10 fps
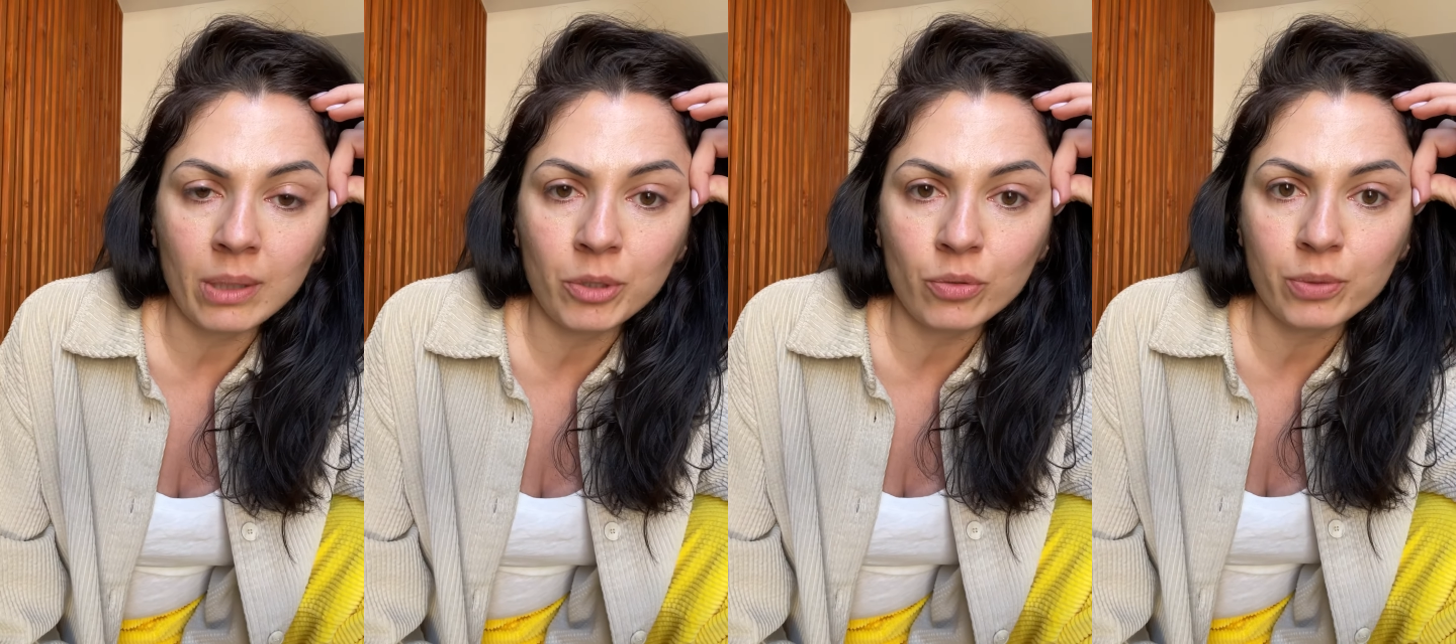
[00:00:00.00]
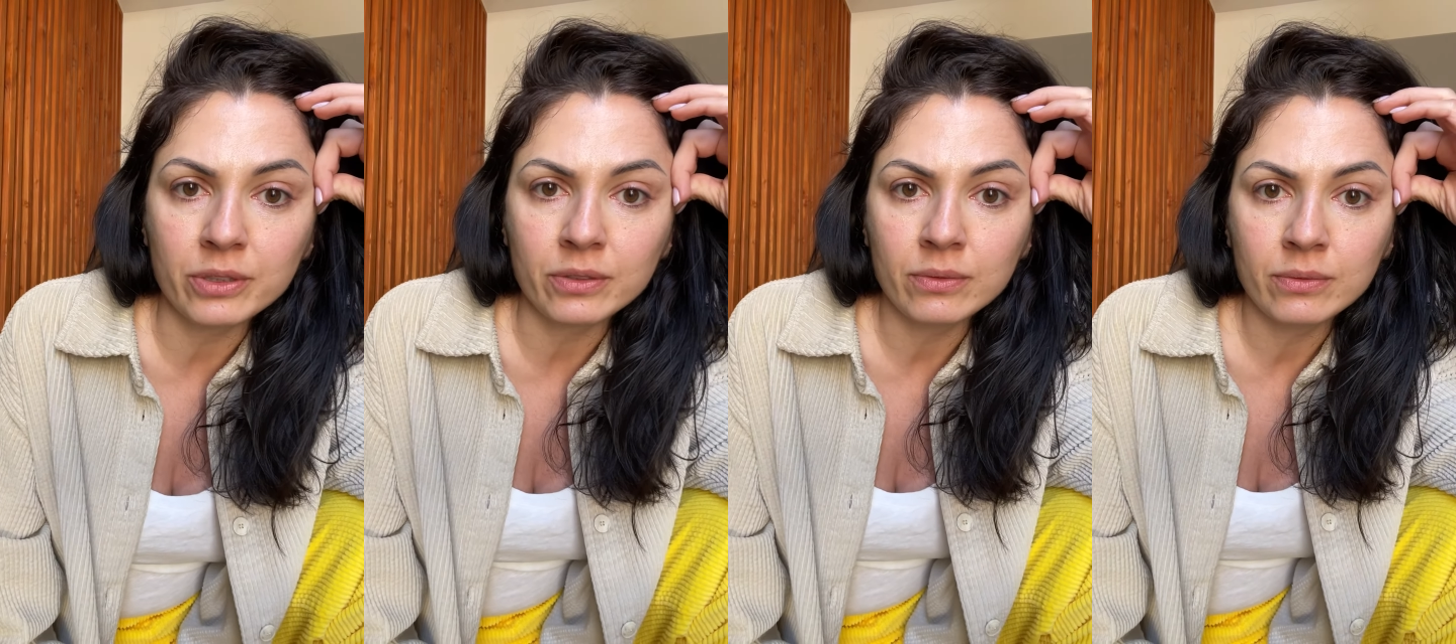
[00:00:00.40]
la
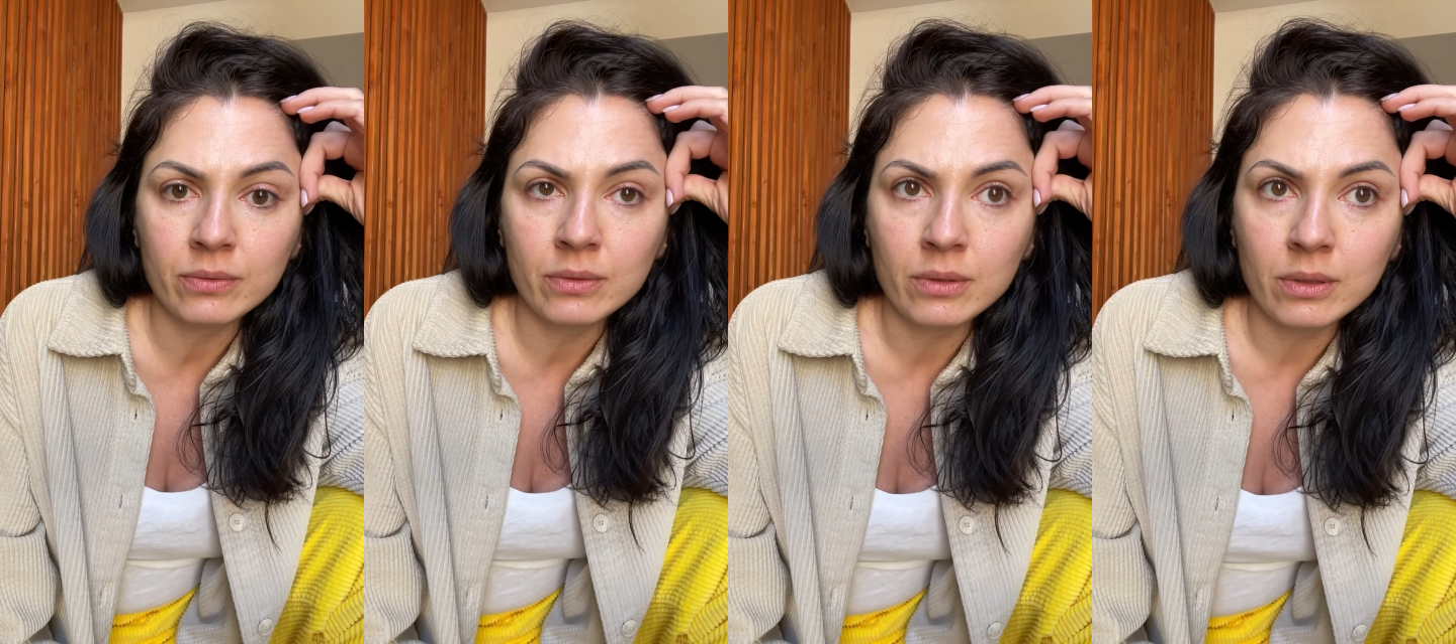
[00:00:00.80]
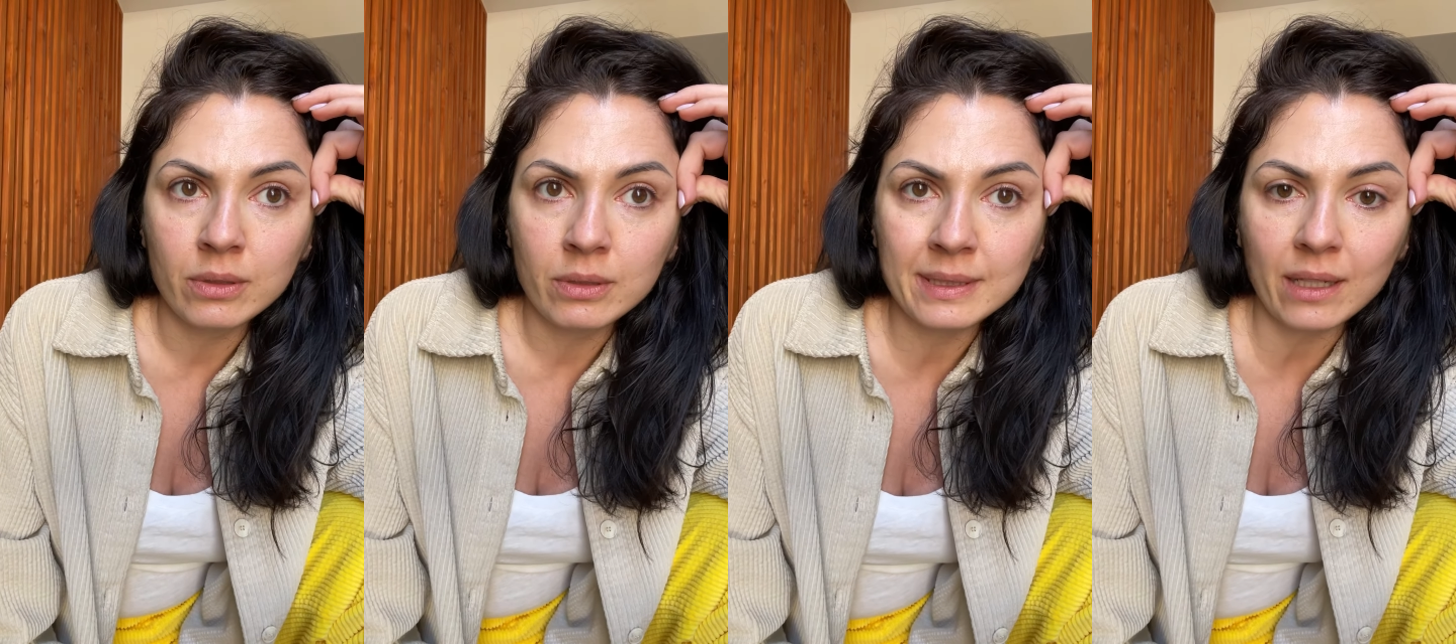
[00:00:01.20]
ménopause
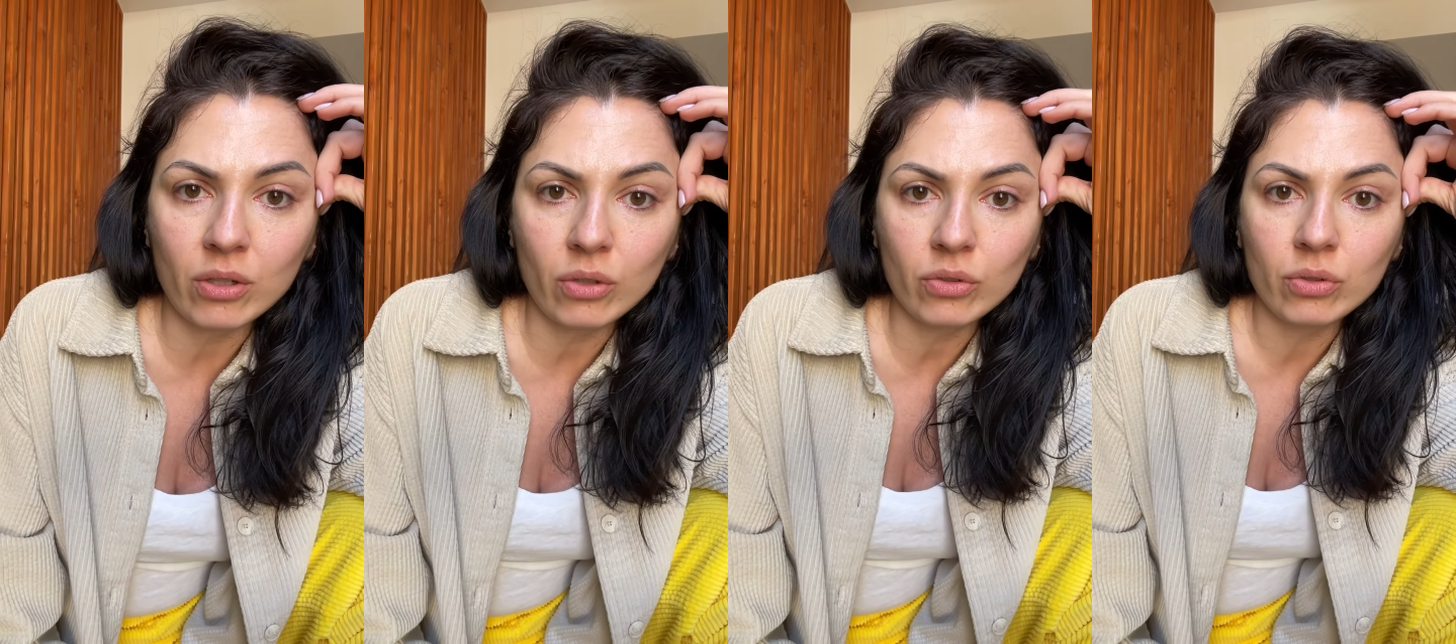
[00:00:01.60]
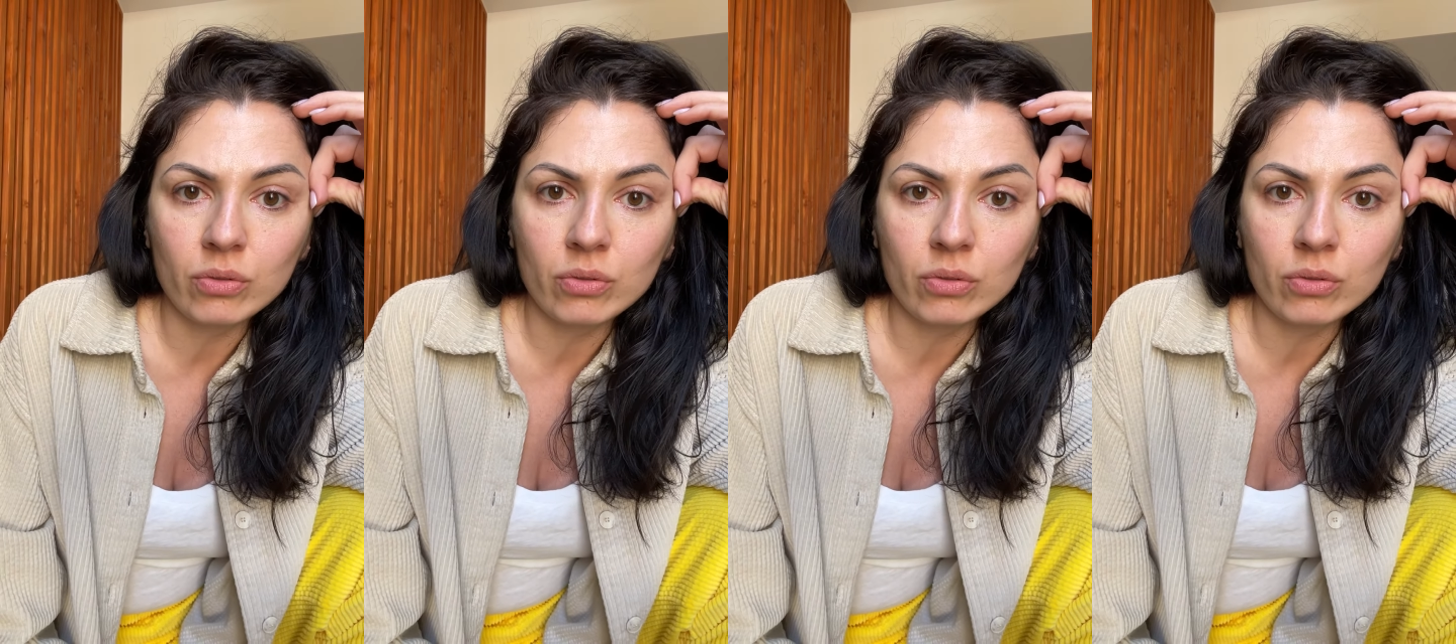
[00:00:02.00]
50